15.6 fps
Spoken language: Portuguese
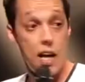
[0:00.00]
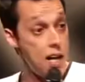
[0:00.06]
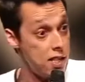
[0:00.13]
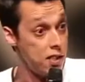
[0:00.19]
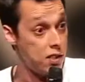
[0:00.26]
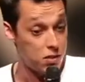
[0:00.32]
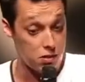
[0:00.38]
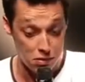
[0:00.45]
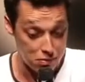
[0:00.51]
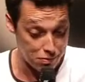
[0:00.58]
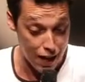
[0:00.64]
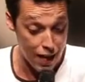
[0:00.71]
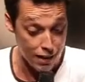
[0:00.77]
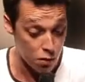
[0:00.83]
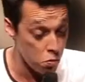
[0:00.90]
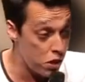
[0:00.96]
Eles
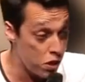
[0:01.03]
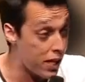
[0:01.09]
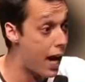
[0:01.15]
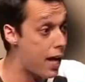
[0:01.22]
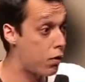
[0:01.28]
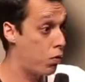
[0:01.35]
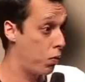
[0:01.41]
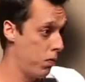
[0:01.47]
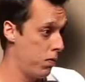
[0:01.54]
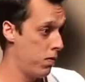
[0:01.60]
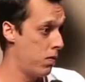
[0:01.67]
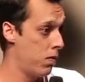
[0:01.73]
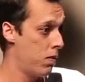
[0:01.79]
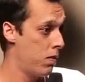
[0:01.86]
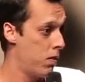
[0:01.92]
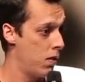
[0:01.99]
tretam direto.
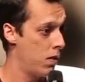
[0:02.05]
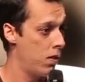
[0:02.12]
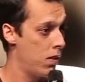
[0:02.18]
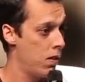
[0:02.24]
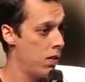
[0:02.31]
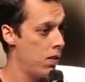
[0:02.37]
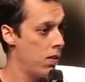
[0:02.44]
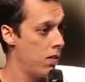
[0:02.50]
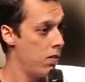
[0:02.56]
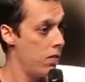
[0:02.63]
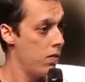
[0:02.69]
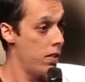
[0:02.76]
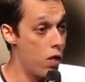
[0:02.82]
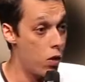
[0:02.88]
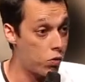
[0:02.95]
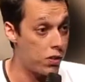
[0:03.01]

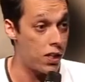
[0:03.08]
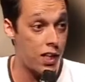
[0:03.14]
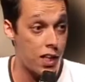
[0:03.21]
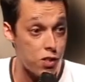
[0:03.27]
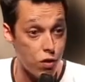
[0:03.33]
E eu tenho que